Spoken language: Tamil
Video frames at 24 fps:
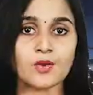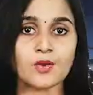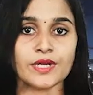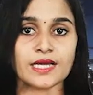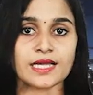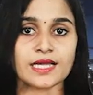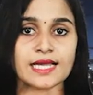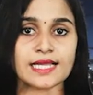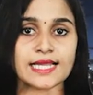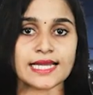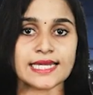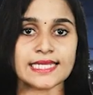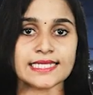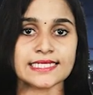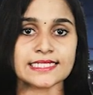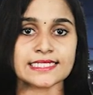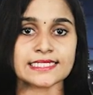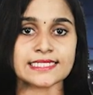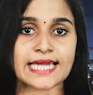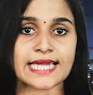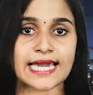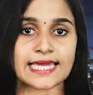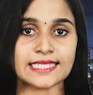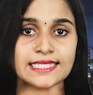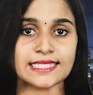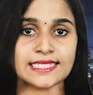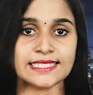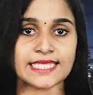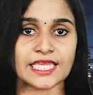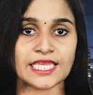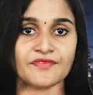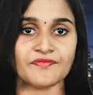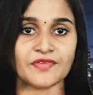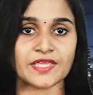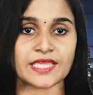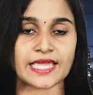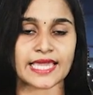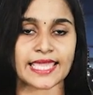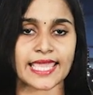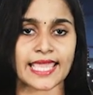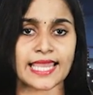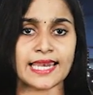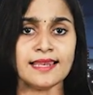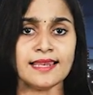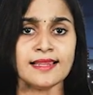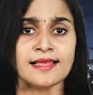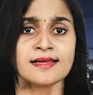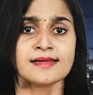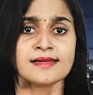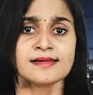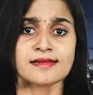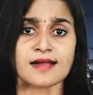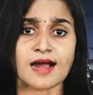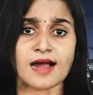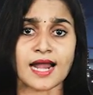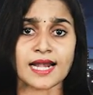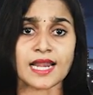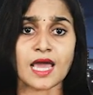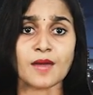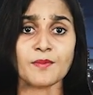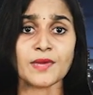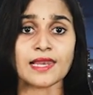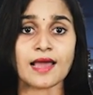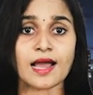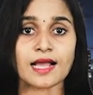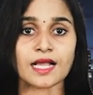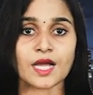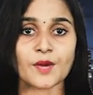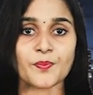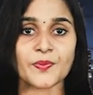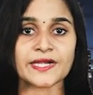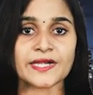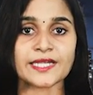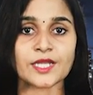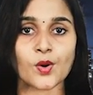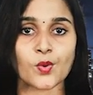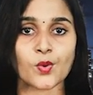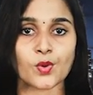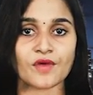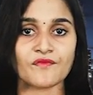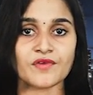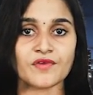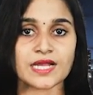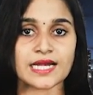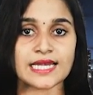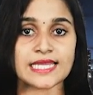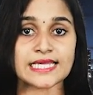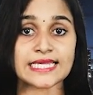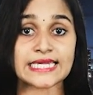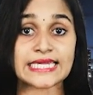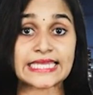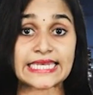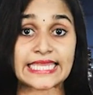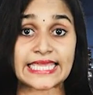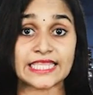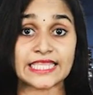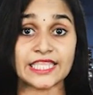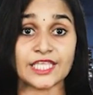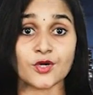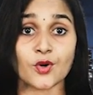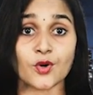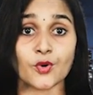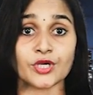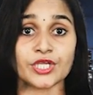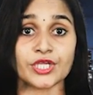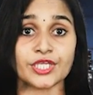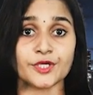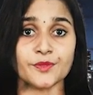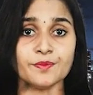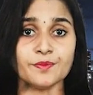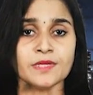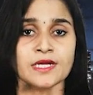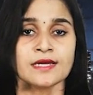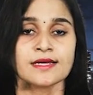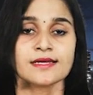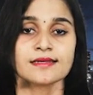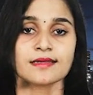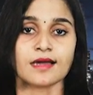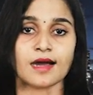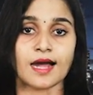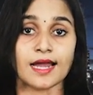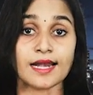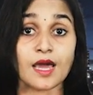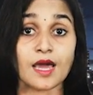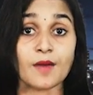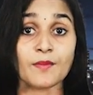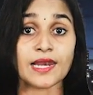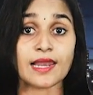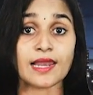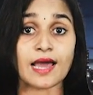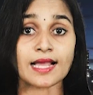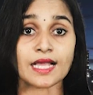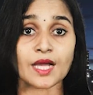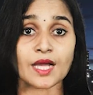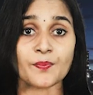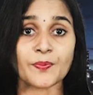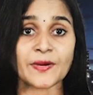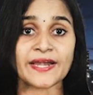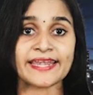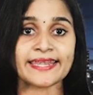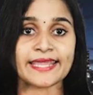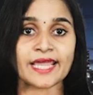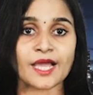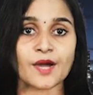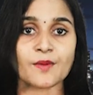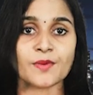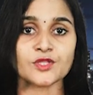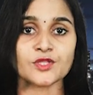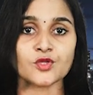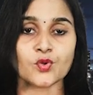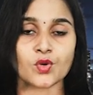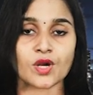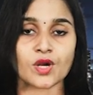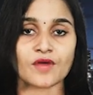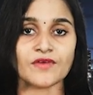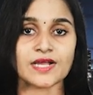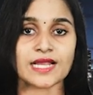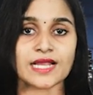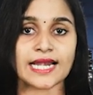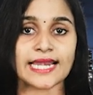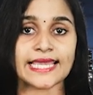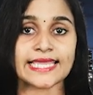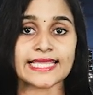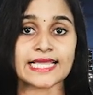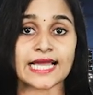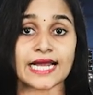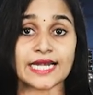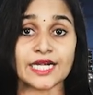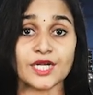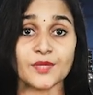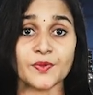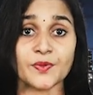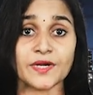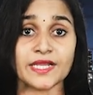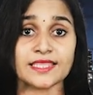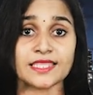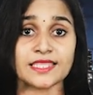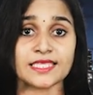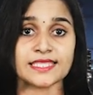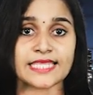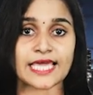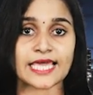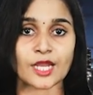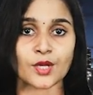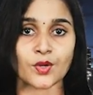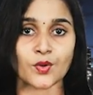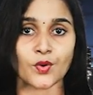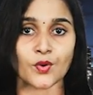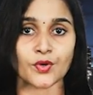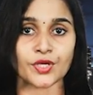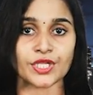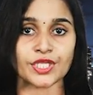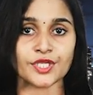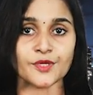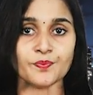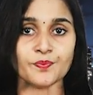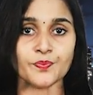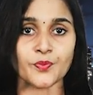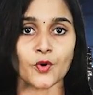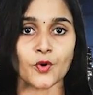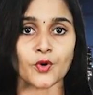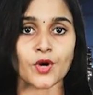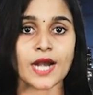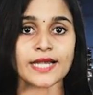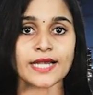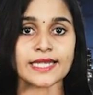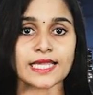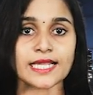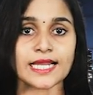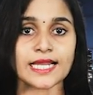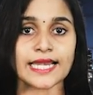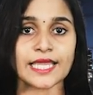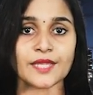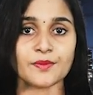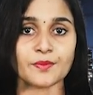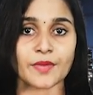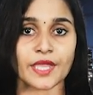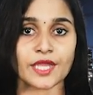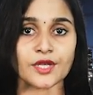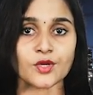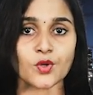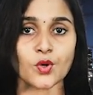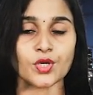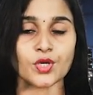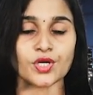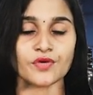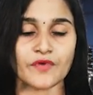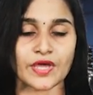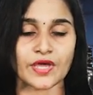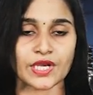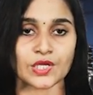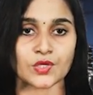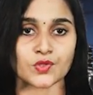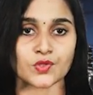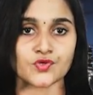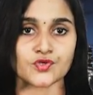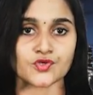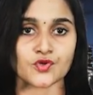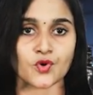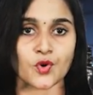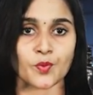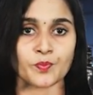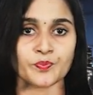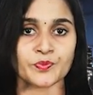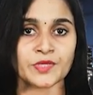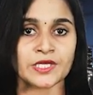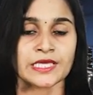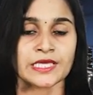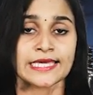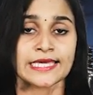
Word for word: ஊடகங்களுக்கு கருத்து தெரிவிக்கையில் காணாமலாக்கப்பட்ட உறவுகளுக்கு நீதி கோரியும் காணாமலாக்கப்பட்ட எமது உறவுகளை கண்டுபிடித்து தர கோரியும் போராட்டங்களை மேற்கொண்டு வருகின்றோம்